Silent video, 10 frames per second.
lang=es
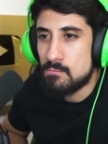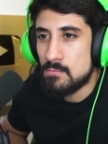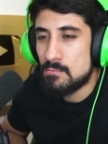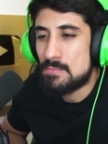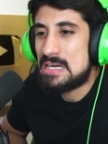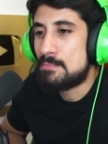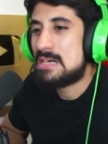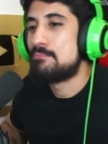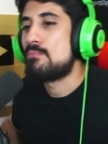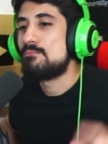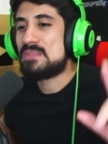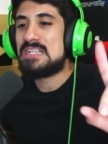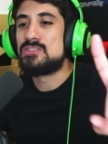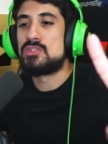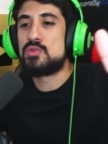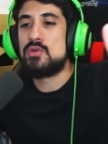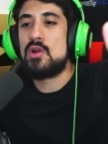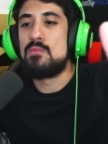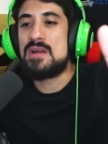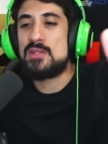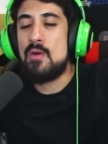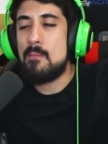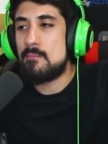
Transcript: Va, va. 3, 2, 1, lo muerdo.